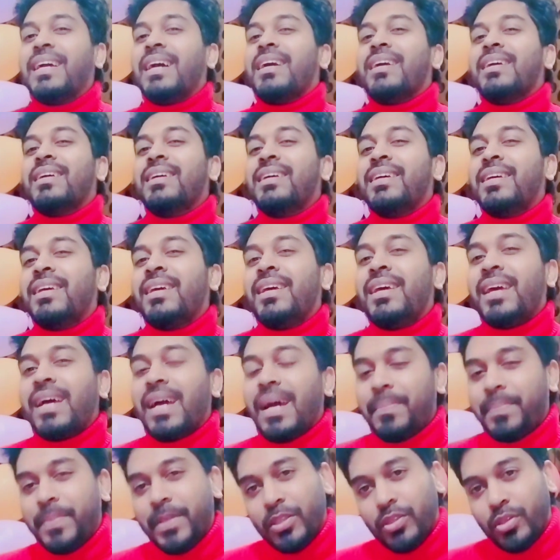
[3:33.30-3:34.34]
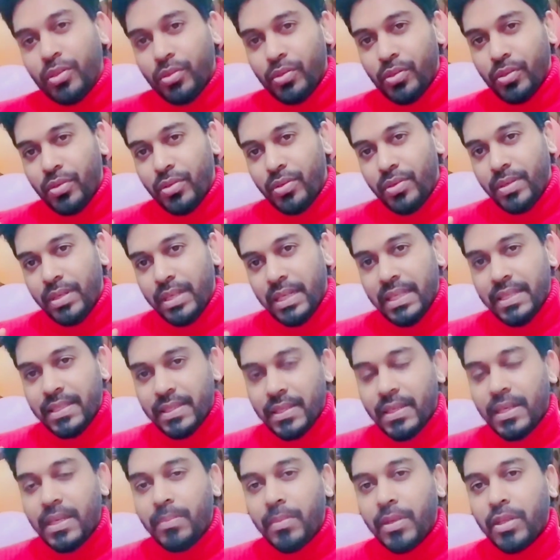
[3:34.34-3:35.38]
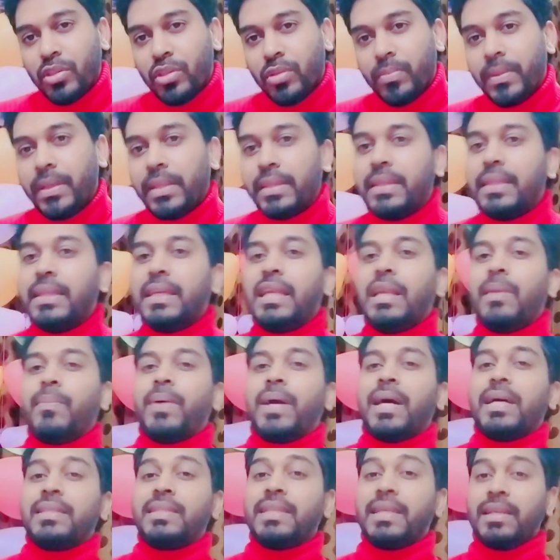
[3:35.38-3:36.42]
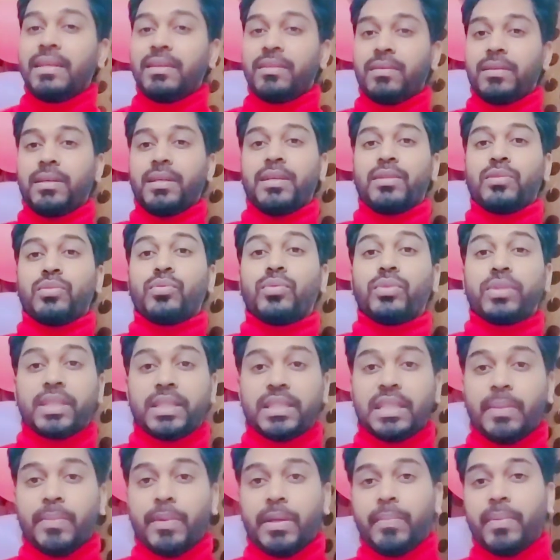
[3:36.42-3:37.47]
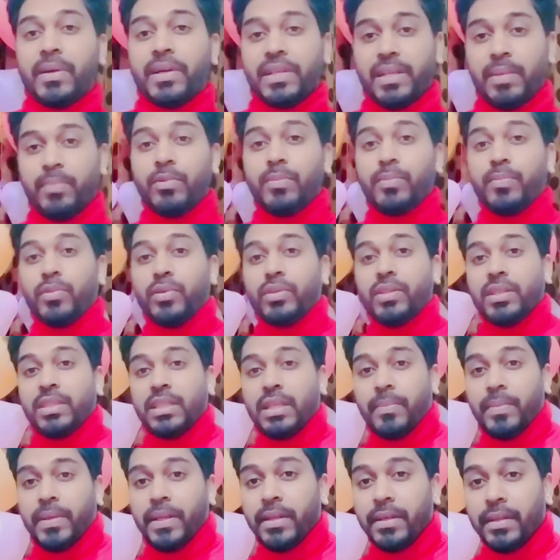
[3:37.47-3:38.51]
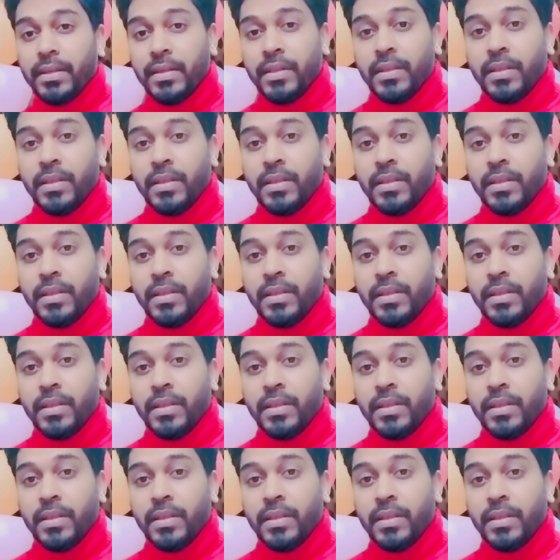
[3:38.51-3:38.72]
না আপনি যখন লেজারের মাধ্যমে তিল বা আঁচিল তুলতে যাবেন বা রিমুভ করতে যাবেন